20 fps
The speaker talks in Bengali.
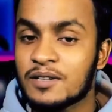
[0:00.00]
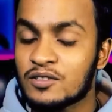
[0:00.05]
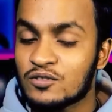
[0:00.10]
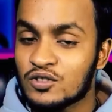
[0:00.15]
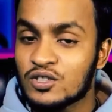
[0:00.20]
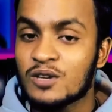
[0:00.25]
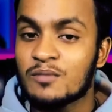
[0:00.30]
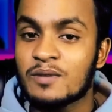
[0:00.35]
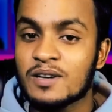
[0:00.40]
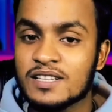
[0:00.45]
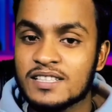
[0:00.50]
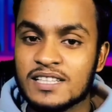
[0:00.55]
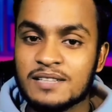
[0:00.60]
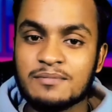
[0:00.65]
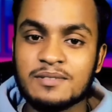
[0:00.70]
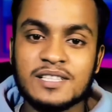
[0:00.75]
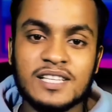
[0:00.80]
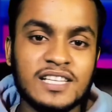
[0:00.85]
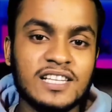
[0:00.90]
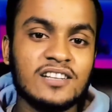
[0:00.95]
আপনি দুই নম্বরে যে
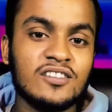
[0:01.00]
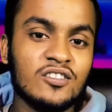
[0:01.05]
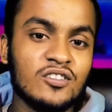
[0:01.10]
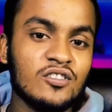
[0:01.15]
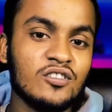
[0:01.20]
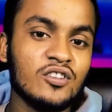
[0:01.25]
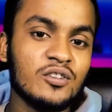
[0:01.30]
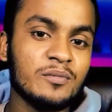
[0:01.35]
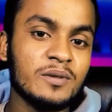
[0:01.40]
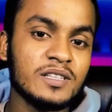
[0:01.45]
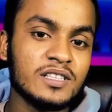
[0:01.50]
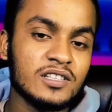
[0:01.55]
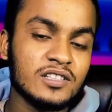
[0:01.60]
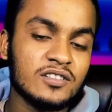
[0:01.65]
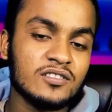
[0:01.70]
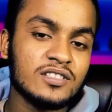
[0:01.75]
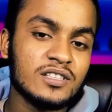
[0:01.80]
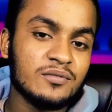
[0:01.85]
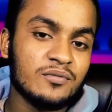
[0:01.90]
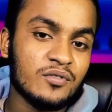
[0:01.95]
বিষয়টি লক্ষ্য করবেন সেটি
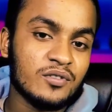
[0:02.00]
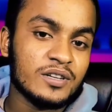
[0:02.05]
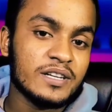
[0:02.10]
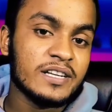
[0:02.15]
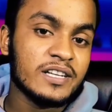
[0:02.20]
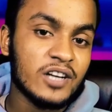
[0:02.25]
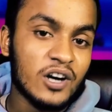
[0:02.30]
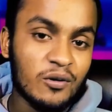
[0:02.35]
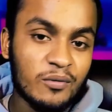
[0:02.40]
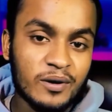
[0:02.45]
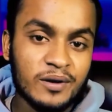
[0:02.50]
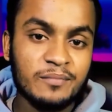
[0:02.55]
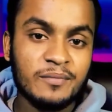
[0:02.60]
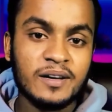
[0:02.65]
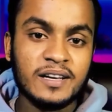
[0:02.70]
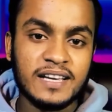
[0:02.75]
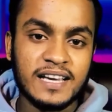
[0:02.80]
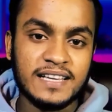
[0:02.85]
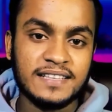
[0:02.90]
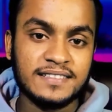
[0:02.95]
হচ্ছে ফোনটির কাভার বা
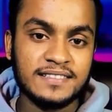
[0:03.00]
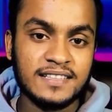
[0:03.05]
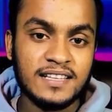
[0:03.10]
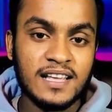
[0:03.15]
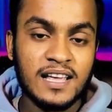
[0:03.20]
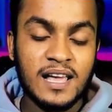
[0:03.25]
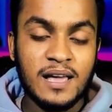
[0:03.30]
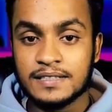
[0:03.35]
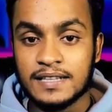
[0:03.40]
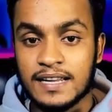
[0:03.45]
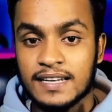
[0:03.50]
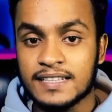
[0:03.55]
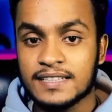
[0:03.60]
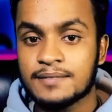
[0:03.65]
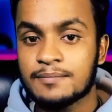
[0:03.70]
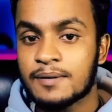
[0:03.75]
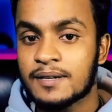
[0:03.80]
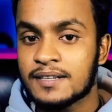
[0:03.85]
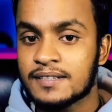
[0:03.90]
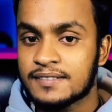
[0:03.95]
কেস
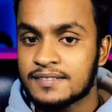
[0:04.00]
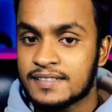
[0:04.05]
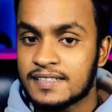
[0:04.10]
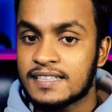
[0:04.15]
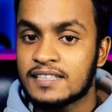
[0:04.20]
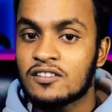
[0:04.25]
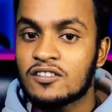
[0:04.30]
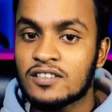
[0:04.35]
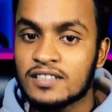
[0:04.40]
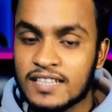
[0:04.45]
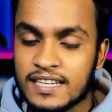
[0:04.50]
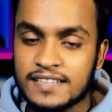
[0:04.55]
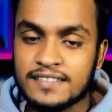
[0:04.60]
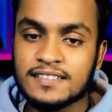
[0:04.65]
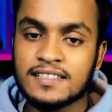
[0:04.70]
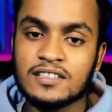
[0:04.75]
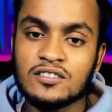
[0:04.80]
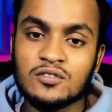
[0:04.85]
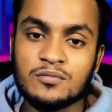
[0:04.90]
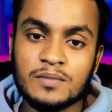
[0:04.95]
ট্রান্সপারেন্ট সিলিকন কেস
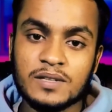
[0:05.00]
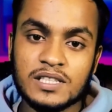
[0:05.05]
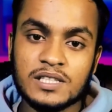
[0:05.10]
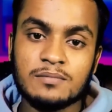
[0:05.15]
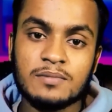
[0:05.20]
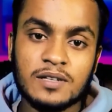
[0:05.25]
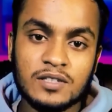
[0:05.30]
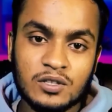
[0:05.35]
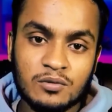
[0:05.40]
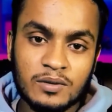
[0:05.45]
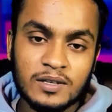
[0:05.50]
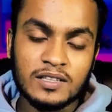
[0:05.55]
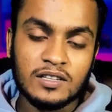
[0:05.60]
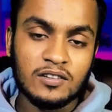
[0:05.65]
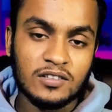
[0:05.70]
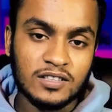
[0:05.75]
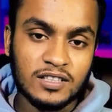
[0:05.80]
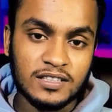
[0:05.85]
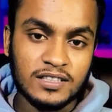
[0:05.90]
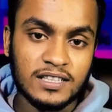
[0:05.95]
কিন্তু বেশিরভাগ সময়
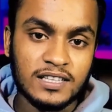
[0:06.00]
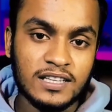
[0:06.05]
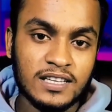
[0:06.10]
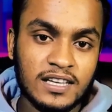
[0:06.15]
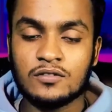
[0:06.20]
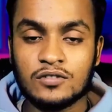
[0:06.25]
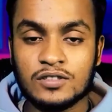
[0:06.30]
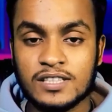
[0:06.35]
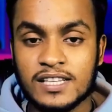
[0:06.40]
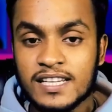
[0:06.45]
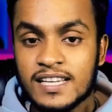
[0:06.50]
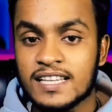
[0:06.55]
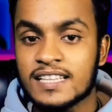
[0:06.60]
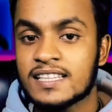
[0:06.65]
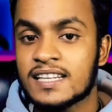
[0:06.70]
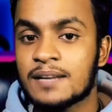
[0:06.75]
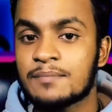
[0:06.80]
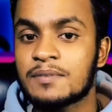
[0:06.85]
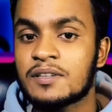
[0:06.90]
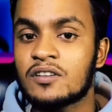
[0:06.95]
দেওয়া থাকে তো সেই
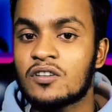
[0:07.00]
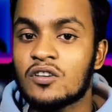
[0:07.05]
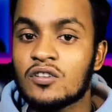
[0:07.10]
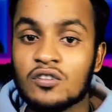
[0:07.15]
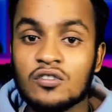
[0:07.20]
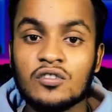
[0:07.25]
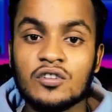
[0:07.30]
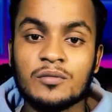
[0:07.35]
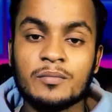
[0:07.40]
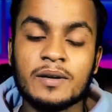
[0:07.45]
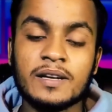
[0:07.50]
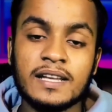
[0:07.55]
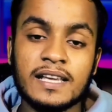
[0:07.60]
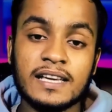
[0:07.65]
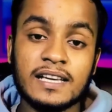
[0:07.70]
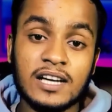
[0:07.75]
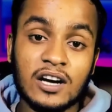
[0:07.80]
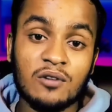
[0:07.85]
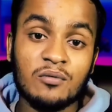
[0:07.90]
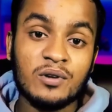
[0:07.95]
ক্ষেত্রে আপনি লক্ষ্য করবেন
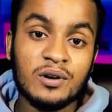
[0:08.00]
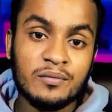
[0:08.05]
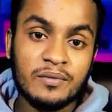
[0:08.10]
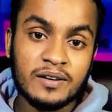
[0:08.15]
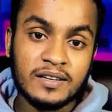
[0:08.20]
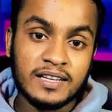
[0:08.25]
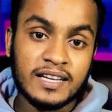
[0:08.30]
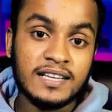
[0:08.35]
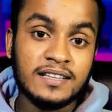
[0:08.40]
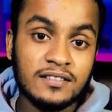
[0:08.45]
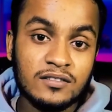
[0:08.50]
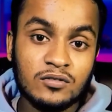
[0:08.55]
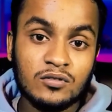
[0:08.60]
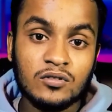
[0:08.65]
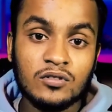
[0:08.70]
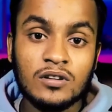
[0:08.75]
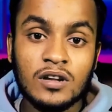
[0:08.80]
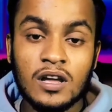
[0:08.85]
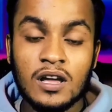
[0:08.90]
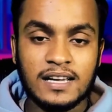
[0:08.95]
এই কভার বা
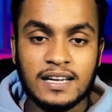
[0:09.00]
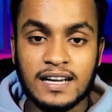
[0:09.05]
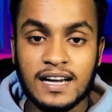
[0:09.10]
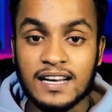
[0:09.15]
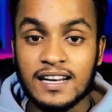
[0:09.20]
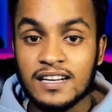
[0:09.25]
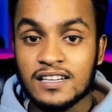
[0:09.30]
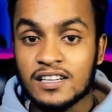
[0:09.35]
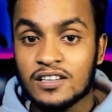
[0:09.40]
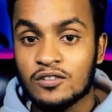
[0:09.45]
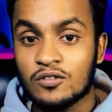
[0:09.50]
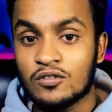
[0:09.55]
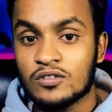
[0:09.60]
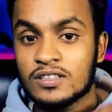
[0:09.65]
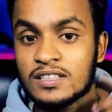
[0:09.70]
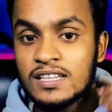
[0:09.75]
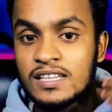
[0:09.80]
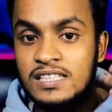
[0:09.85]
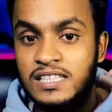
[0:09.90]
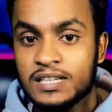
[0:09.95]
কেসগুলোর কালারটা কোনো
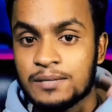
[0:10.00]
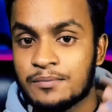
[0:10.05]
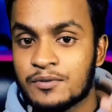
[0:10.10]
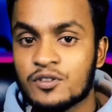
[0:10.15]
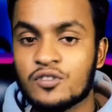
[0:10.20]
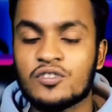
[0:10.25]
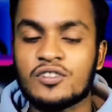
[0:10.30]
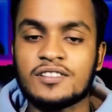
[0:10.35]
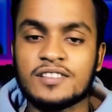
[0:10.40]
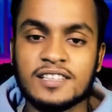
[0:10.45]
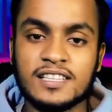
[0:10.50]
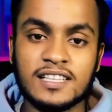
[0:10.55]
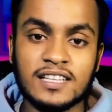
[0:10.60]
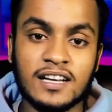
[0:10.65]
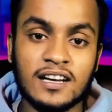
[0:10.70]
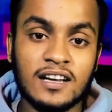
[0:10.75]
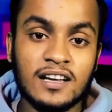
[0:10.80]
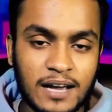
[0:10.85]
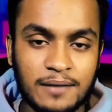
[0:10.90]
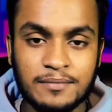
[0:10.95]
দিকে শিফট করেছে
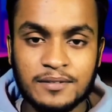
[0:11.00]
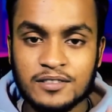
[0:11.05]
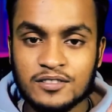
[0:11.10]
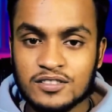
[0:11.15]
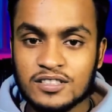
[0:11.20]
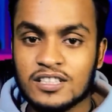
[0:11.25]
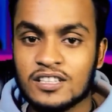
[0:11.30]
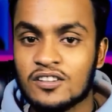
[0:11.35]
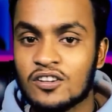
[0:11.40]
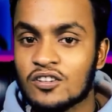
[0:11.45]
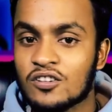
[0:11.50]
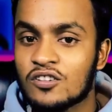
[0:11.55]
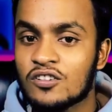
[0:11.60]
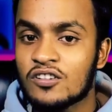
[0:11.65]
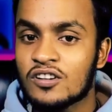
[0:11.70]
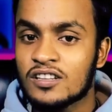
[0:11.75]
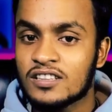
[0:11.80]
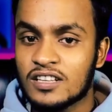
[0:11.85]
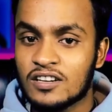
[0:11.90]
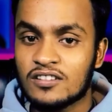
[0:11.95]
কিনা আপনি যদি লক্ষ্য
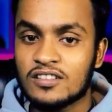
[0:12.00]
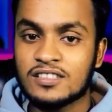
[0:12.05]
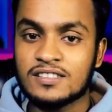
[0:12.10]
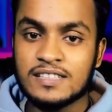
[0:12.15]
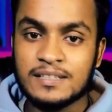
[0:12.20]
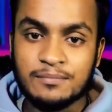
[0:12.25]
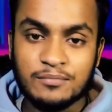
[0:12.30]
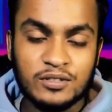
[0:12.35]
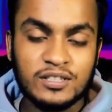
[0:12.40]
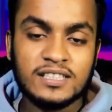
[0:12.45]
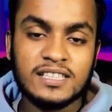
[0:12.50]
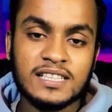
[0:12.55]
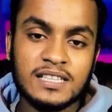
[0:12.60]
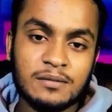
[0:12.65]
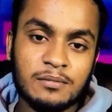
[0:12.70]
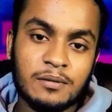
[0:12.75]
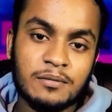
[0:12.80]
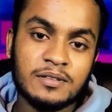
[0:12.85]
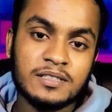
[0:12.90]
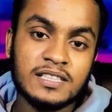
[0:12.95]
করেন তাহলে সিম্পলি দেখতে
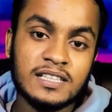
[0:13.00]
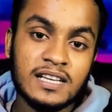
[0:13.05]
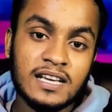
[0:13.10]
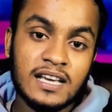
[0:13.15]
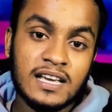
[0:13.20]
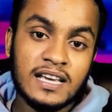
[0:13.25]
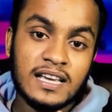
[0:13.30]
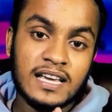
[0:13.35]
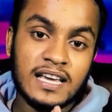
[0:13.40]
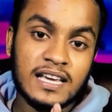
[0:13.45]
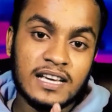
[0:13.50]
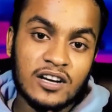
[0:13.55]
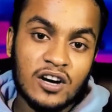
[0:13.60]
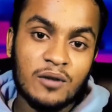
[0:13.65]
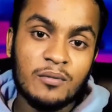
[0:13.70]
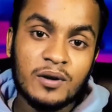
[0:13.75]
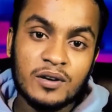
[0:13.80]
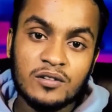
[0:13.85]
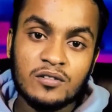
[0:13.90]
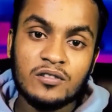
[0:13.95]
পাবেন যে এই
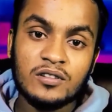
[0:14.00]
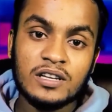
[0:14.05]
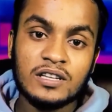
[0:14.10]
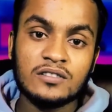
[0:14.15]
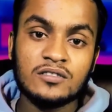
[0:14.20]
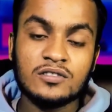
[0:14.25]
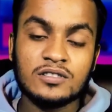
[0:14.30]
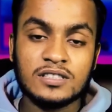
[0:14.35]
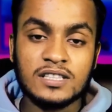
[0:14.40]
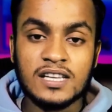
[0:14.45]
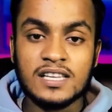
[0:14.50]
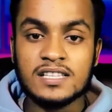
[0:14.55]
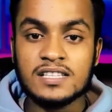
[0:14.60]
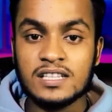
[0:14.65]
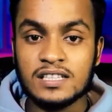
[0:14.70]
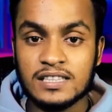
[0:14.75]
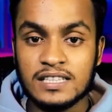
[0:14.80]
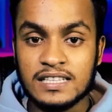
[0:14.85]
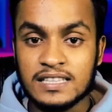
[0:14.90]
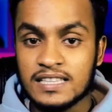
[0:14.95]
কভারগুলো কিন্তু জাস্ট
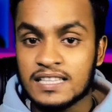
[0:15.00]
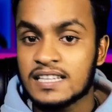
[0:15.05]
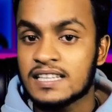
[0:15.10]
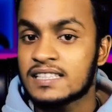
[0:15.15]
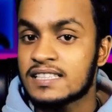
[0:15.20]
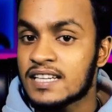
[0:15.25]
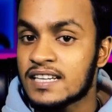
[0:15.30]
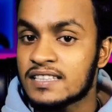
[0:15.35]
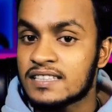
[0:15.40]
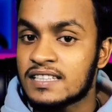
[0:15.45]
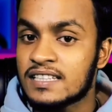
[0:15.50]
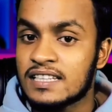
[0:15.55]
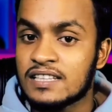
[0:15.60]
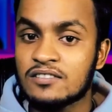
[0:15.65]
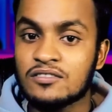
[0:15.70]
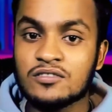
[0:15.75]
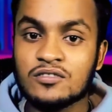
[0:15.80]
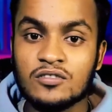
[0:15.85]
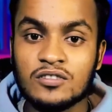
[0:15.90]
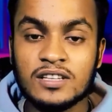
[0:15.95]
তিন থেকে চার দিন
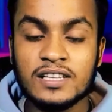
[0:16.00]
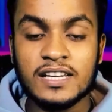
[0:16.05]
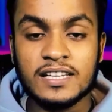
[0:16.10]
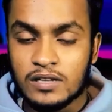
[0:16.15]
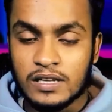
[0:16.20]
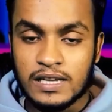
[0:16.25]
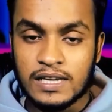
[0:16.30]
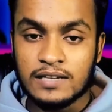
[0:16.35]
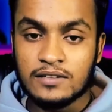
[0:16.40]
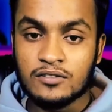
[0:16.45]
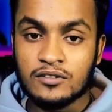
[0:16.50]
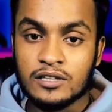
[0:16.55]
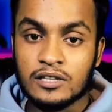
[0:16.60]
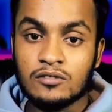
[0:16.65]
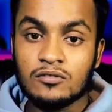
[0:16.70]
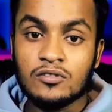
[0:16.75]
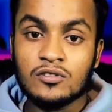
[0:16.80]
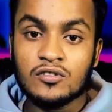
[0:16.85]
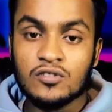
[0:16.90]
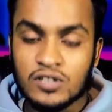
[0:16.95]
ইউজ করলে একটু
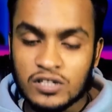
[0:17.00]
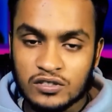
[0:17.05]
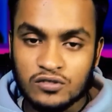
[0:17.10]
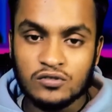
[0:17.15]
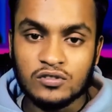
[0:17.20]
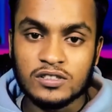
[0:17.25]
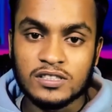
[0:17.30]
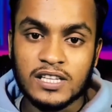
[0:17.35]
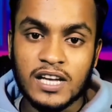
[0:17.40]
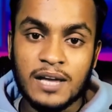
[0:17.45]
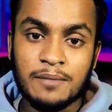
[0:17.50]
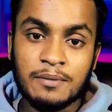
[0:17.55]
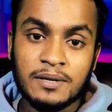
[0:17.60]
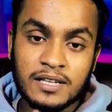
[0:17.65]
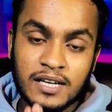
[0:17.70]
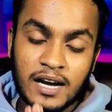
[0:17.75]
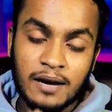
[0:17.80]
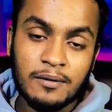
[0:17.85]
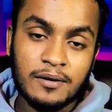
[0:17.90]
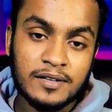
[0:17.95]
ইউলো টোনে চলে যায় আই মিন
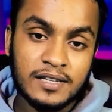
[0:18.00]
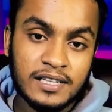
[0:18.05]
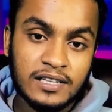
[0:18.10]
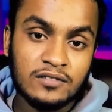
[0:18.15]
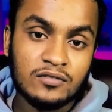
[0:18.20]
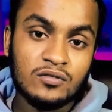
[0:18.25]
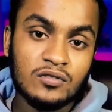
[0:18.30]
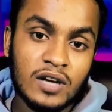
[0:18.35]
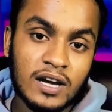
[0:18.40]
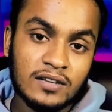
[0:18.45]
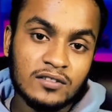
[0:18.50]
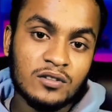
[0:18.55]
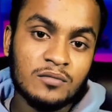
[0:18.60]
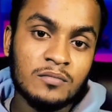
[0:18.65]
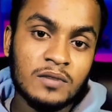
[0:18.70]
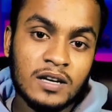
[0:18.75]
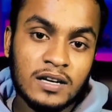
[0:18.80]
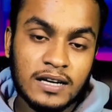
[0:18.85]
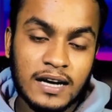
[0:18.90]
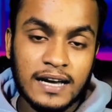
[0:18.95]
কাভারটি কিন্তু একদম
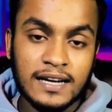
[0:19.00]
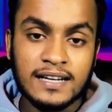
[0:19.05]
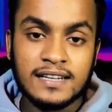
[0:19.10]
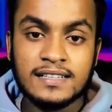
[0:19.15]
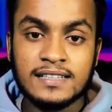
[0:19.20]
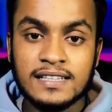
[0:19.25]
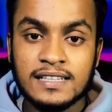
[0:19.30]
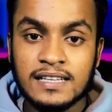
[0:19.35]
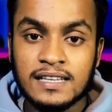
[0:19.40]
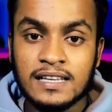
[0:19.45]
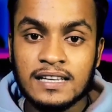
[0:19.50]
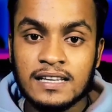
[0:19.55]
কালারটি